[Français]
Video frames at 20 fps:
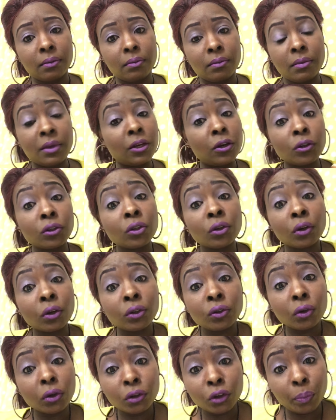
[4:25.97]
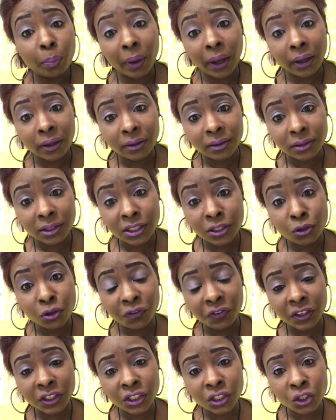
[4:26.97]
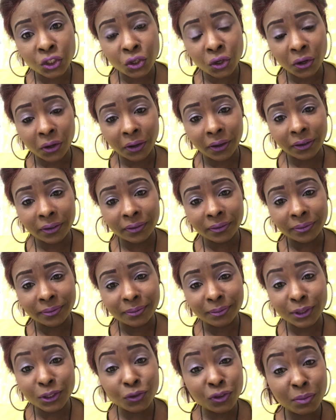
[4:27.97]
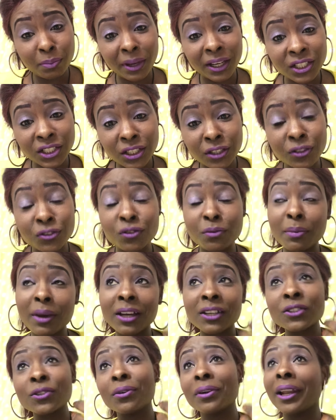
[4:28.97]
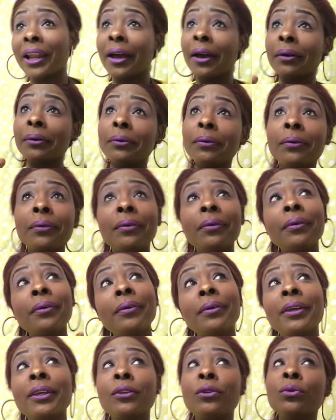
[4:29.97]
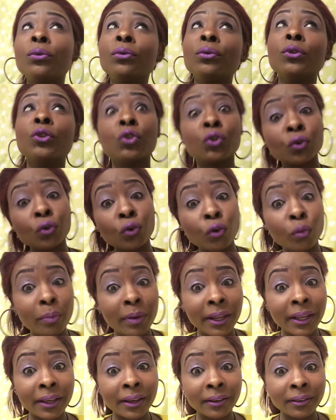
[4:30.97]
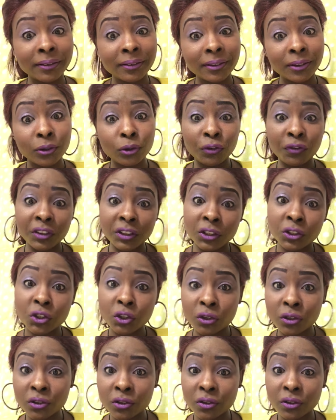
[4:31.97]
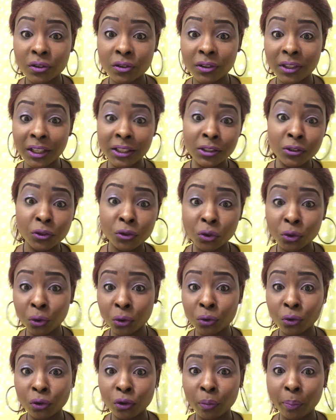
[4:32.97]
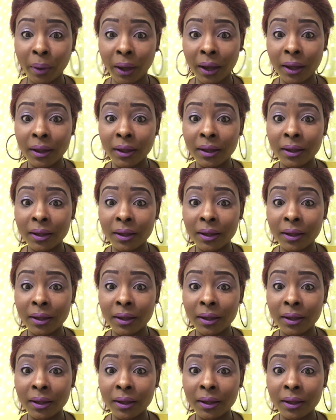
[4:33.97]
Mais ne te retourne pas, dit le féticheur. Mais tu imagines, tu marches dans la rue et tout, tu oublies hein, que le féticheur t'a dit ne te retourne pas.